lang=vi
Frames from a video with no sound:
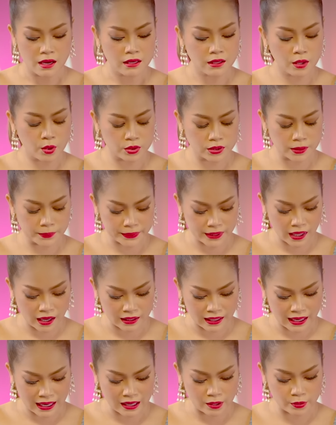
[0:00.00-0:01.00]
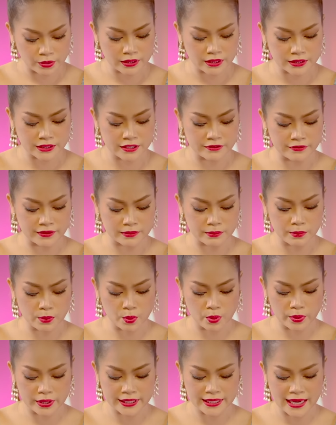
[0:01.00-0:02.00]
con đừng bắt đào ao nơi chỉ vật
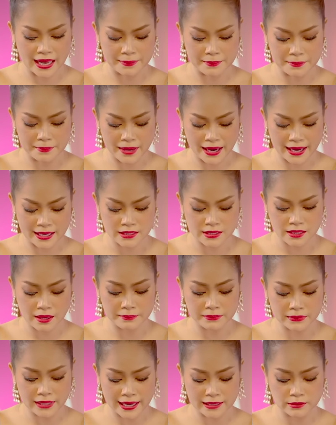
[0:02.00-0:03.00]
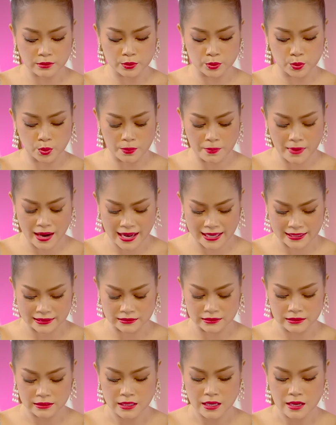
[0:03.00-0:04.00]
muối đại mai sắm tay từ tua bàn
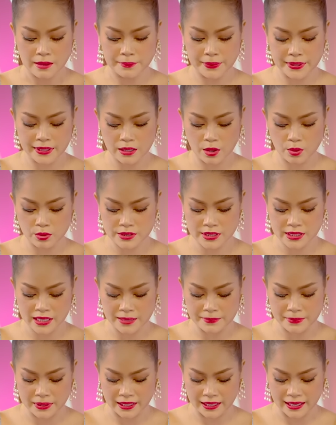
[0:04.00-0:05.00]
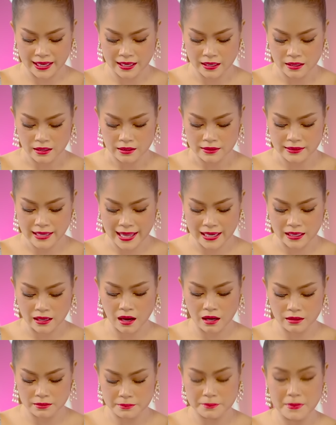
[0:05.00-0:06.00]
bị con xây mình nè đào
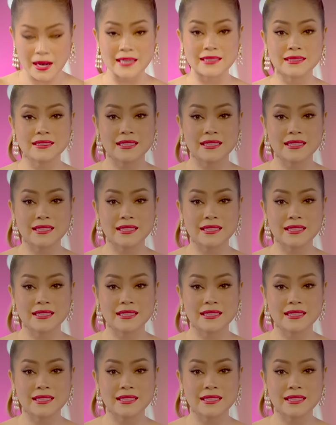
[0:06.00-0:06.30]
ọt bàn